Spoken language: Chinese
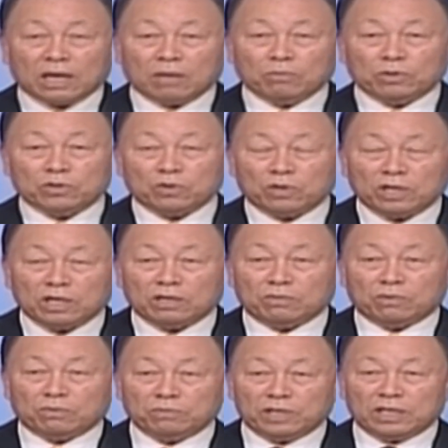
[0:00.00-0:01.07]
为什么去那
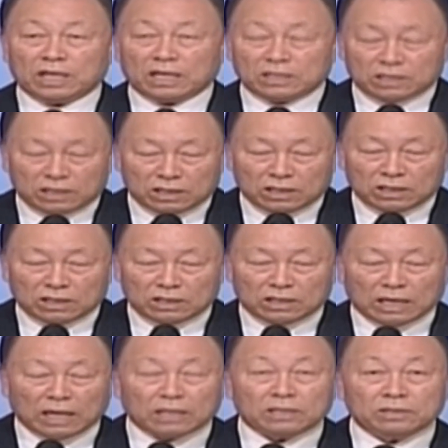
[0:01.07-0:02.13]
样的教会？
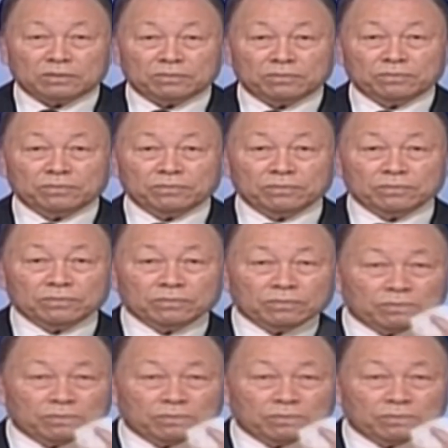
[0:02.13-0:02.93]
再读